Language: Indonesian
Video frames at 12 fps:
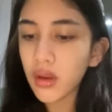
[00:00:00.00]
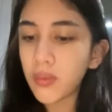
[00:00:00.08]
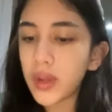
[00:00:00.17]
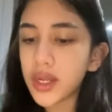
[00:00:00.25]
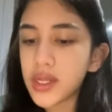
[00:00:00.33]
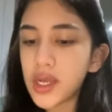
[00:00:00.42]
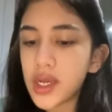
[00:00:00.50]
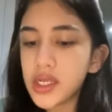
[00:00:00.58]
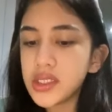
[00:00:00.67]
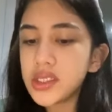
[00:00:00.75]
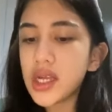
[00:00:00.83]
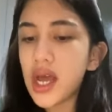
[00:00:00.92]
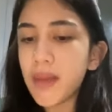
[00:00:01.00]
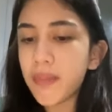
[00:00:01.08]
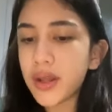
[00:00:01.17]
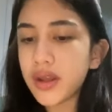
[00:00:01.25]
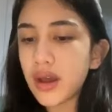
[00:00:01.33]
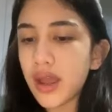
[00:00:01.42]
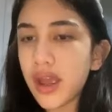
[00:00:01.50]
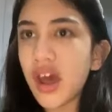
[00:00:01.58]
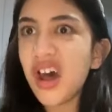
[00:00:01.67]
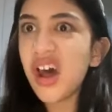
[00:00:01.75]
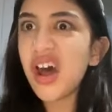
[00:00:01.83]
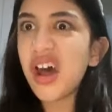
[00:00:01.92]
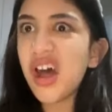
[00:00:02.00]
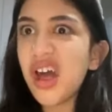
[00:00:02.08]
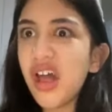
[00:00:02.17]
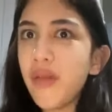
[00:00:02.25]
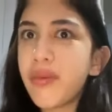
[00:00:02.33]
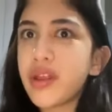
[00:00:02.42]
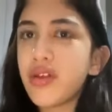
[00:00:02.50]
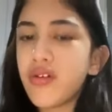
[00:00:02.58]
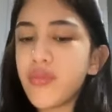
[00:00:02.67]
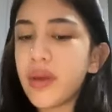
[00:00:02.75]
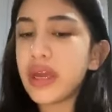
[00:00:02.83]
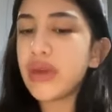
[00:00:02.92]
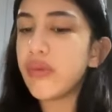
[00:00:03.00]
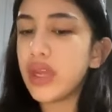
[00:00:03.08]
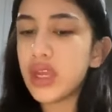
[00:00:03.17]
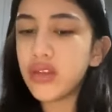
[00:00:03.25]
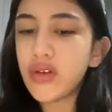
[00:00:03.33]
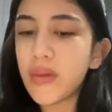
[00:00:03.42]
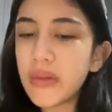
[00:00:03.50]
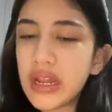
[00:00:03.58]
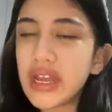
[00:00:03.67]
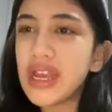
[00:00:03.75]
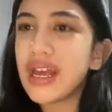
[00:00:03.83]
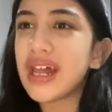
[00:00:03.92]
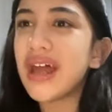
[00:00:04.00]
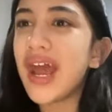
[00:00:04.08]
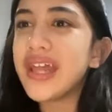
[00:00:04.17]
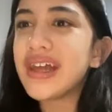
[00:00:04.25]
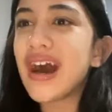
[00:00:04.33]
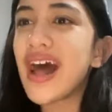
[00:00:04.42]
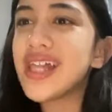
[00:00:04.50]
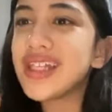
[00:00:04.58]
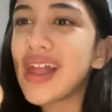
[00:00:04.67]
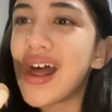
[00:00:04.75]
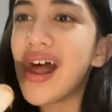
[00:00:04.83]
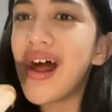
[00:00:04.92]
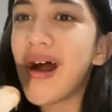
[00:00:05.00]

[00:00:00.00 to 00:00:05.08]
kemarin aja pada kayak huh pas aku pakai wig itu apalagi kalau Aita kata